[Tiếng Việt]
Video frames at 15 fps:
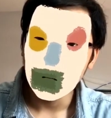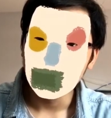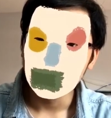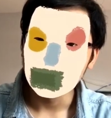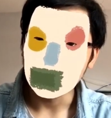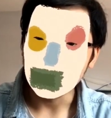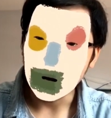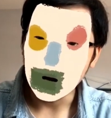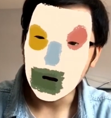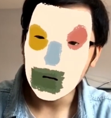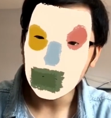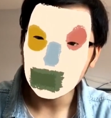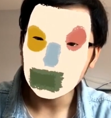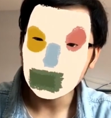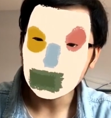sau
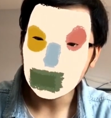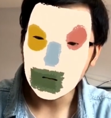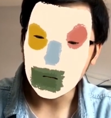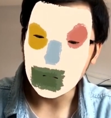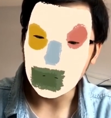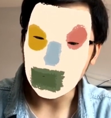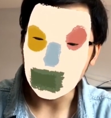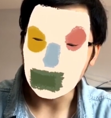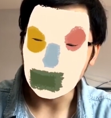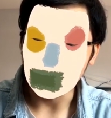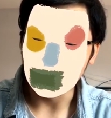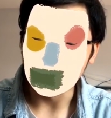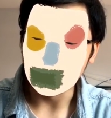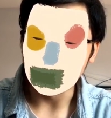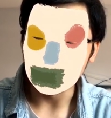đó thì
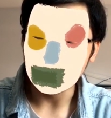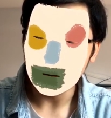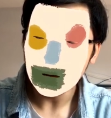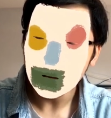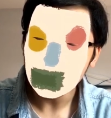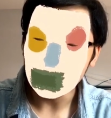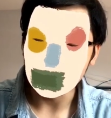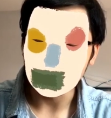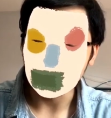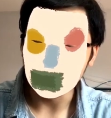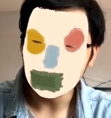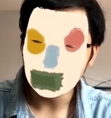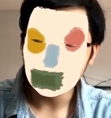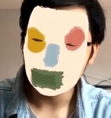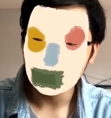mình lấy hết bình tĩnh
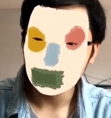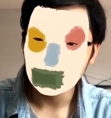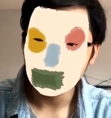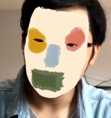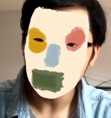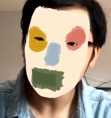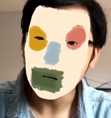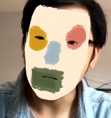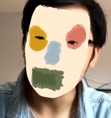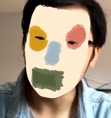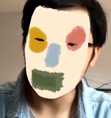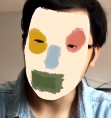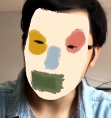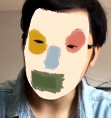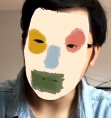hít thở
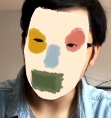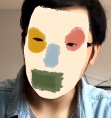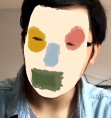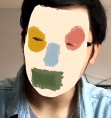một hơi sau